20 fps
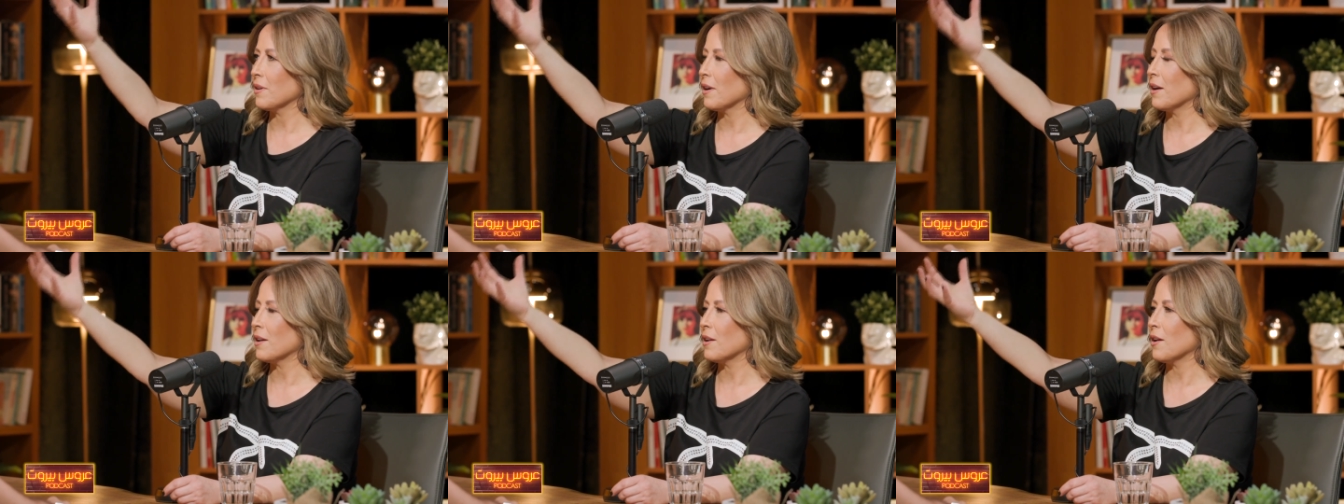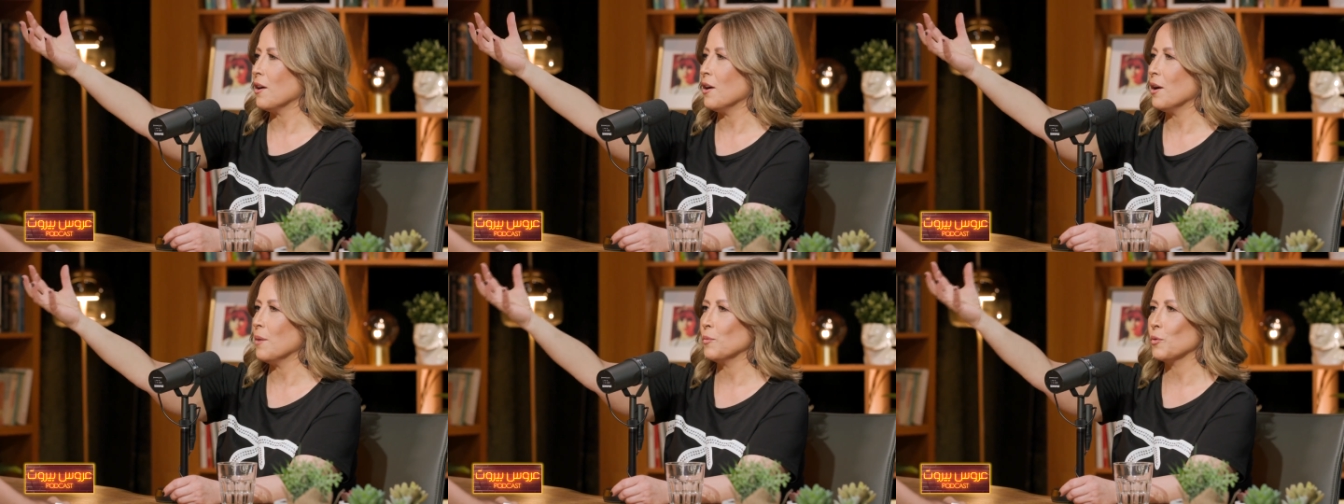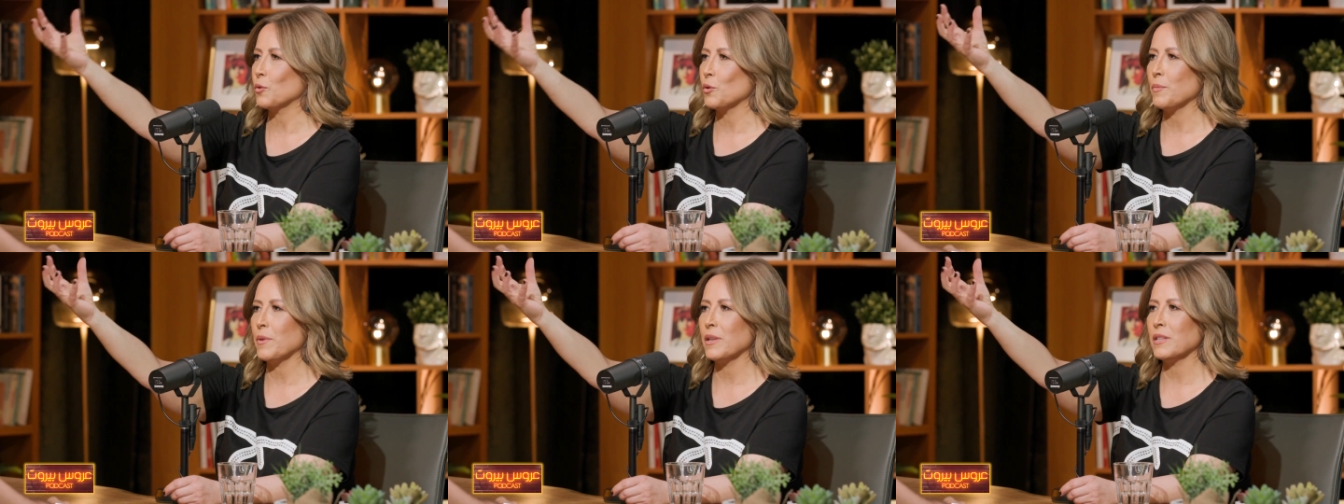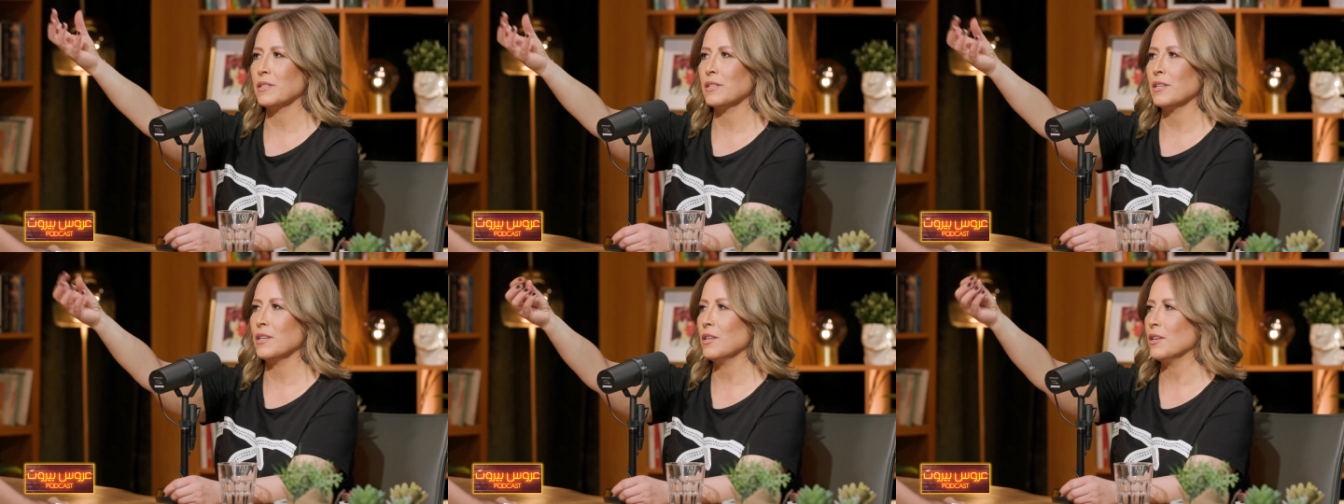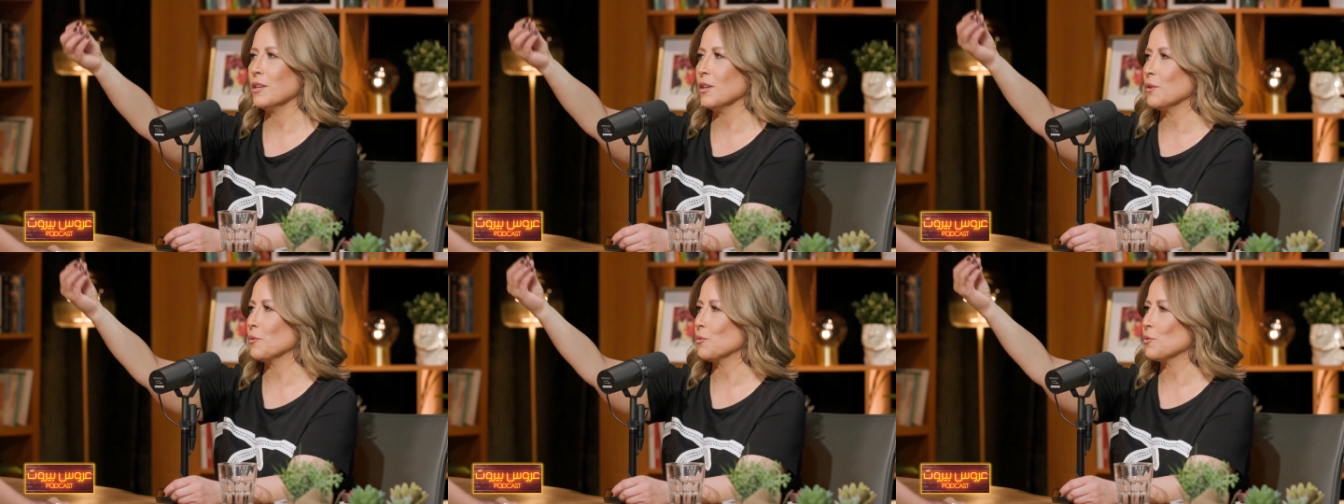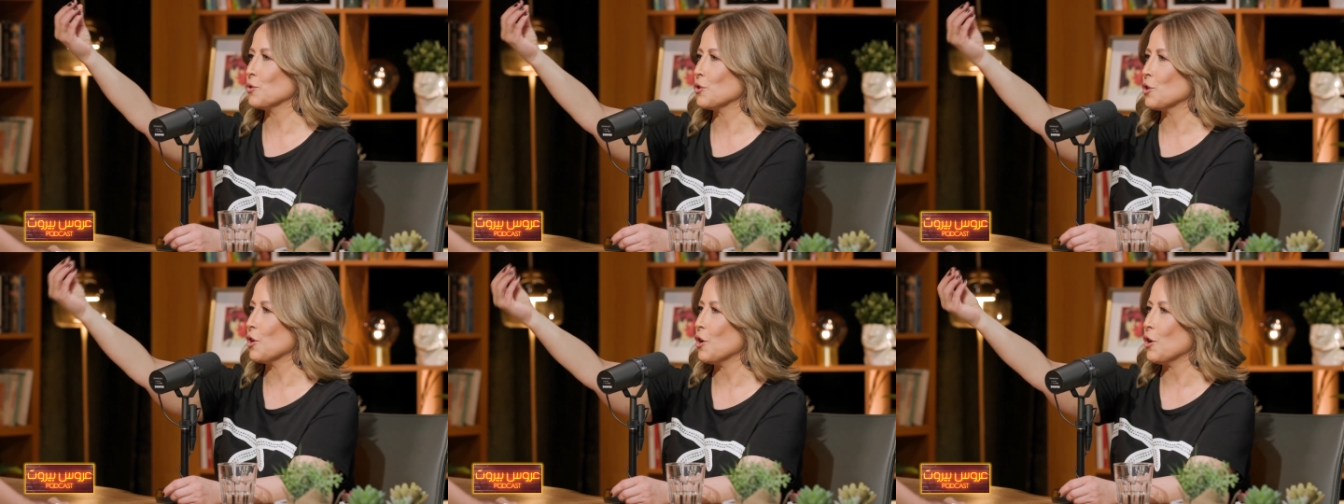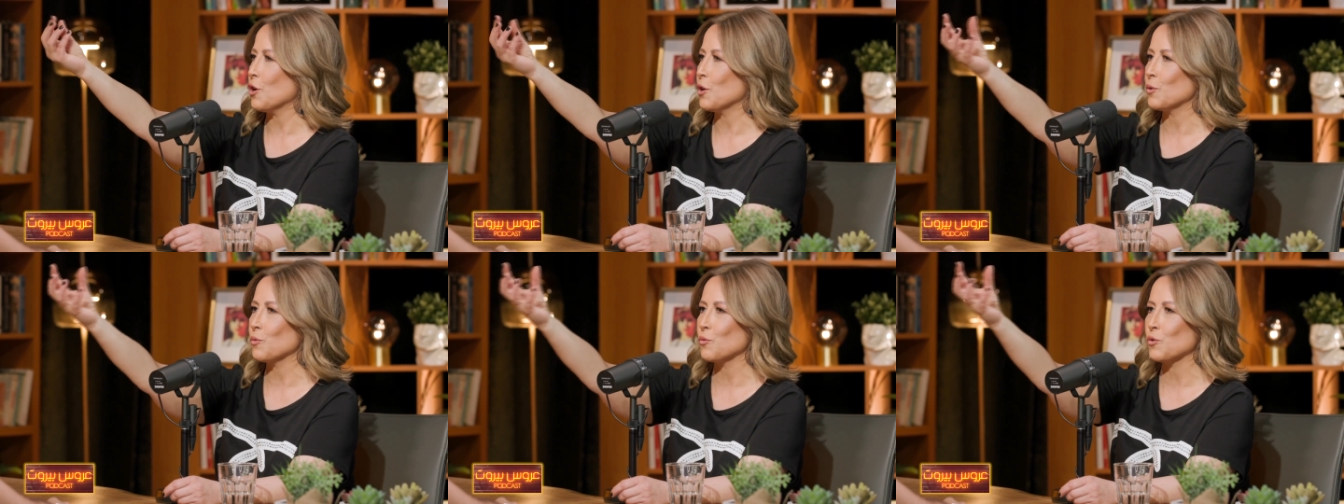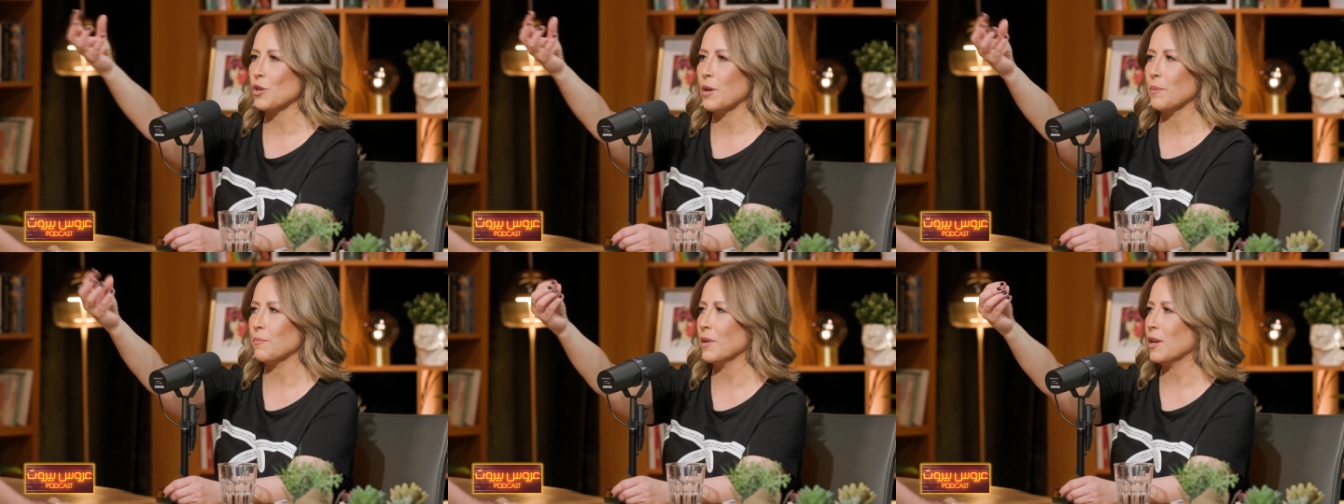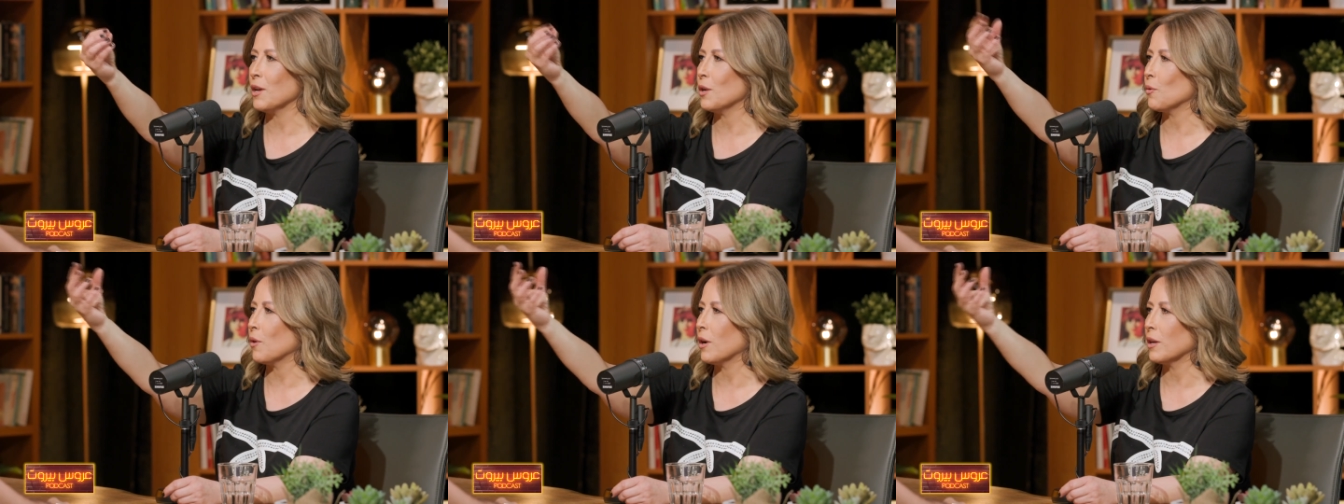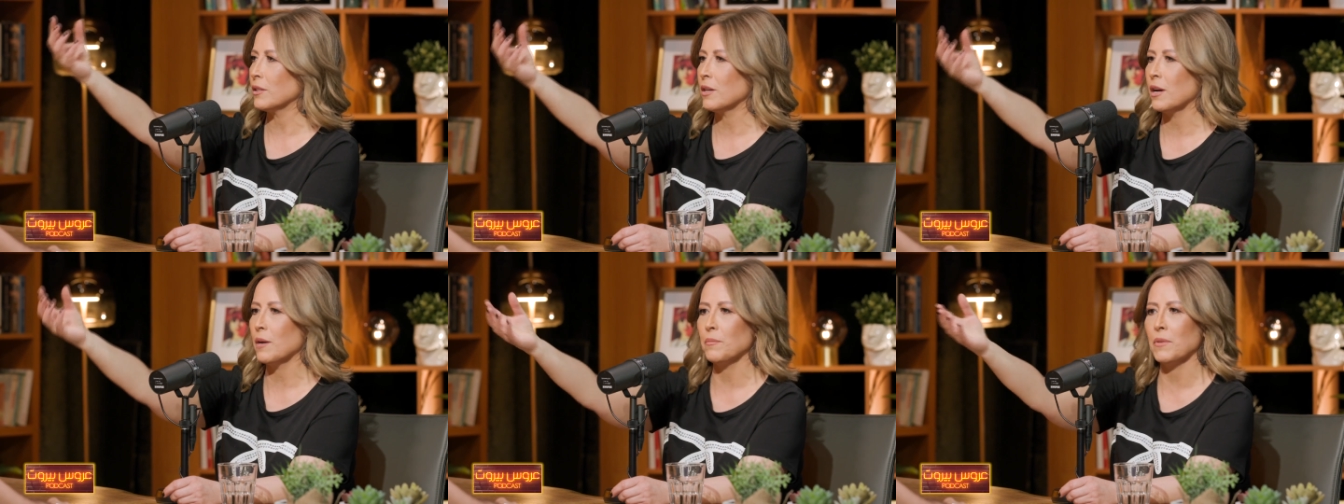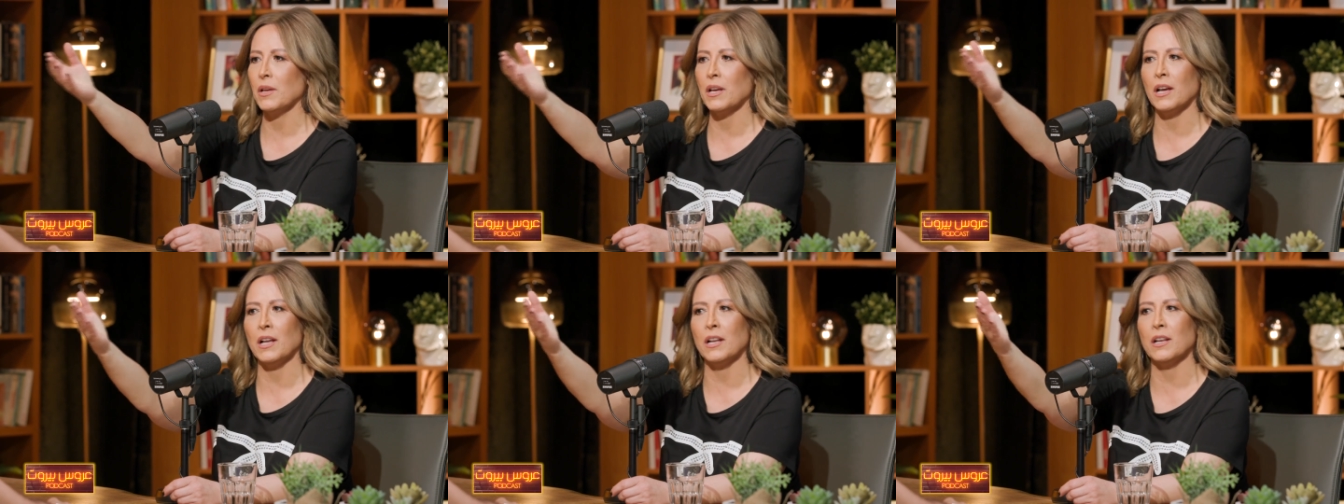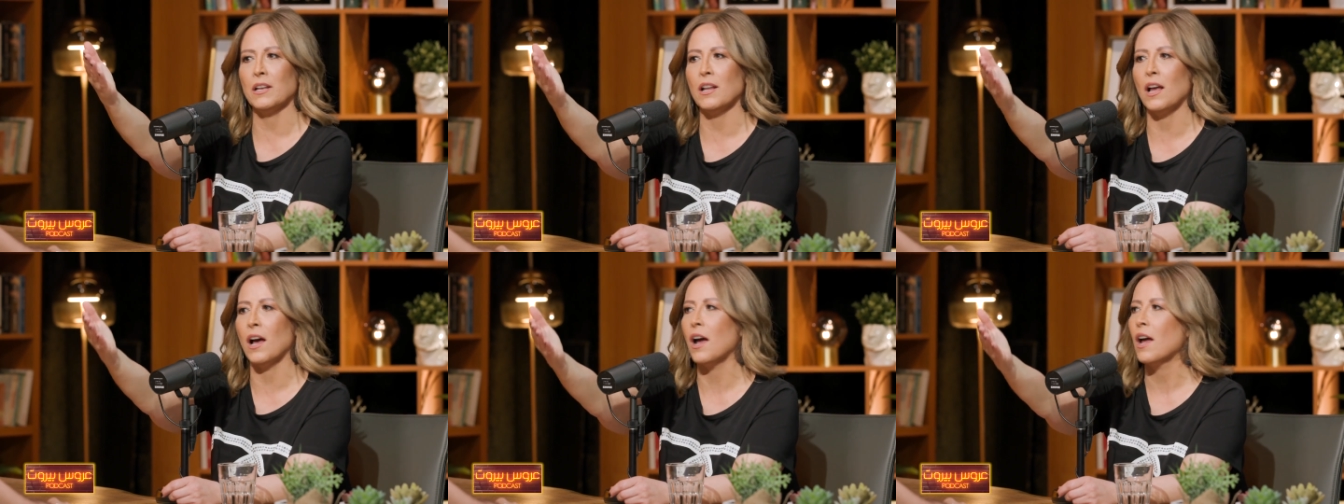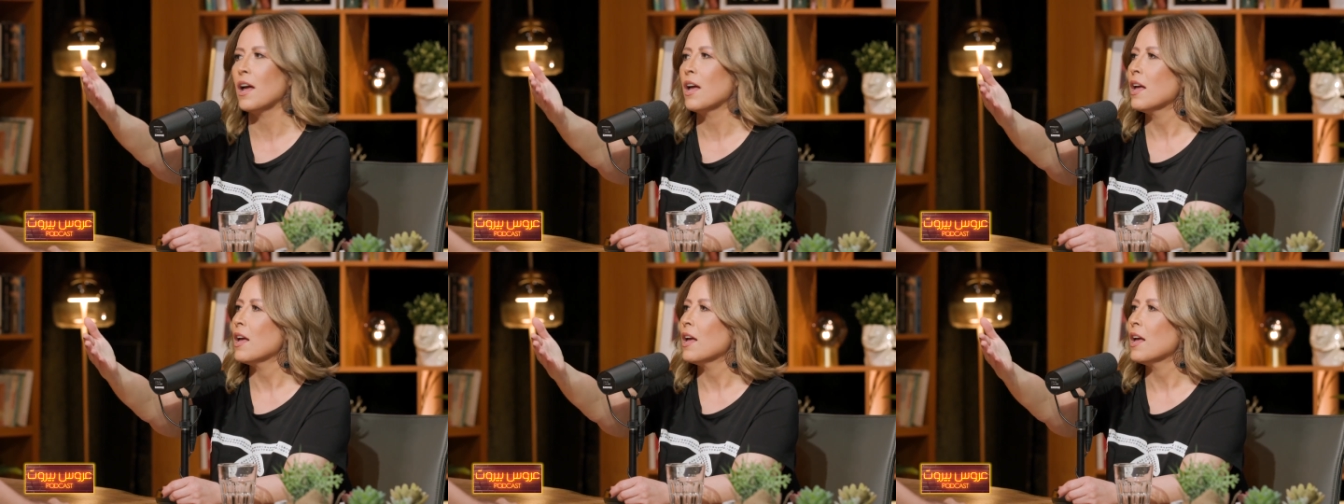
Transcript: غرام ورومانسية وجان وجمال وهضامة عنا